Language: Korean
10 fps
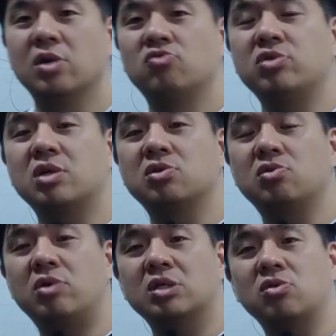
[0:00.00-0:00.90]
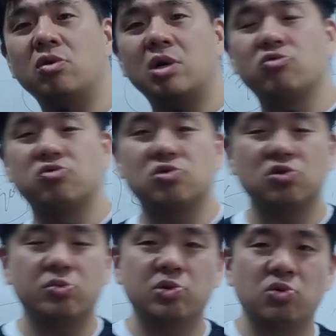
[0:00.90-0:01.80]
우리가 그동안 철학과
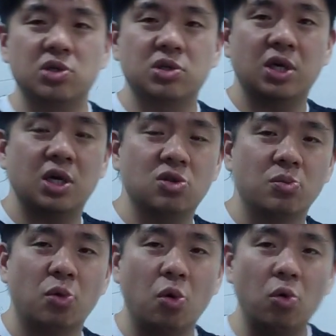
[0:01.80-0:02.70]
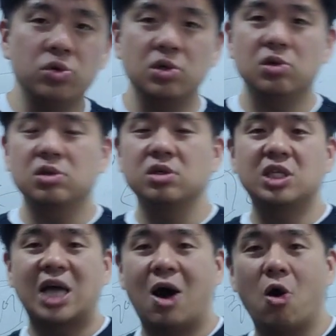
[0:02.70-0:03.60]
굴뚝정 수업을 통해서 생각했던 모든
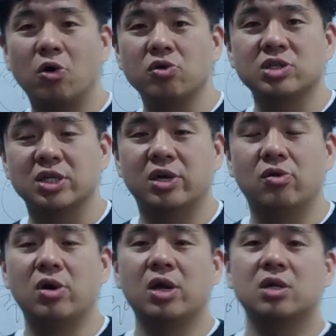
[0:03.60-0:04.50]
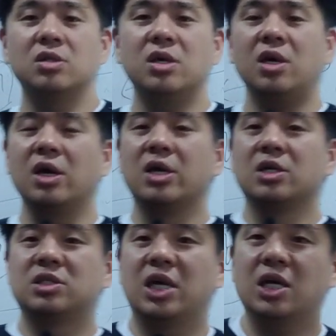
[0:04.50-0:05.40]
것들이 다 언어잖아요. 근데
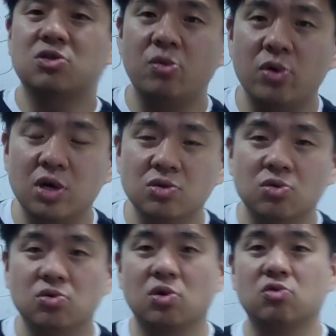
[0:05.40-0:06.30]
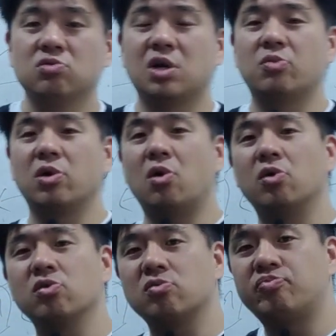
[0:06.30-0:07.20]
제가 설명하는 것도 결국은 다 뭐예요?
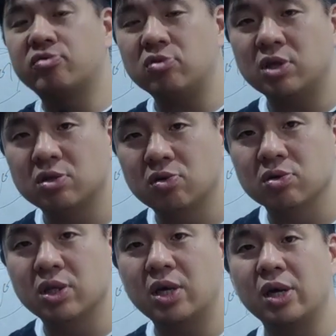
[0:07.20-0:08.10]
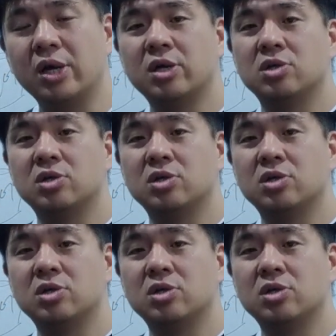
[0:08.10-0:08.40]
언어로 풀어내는 건데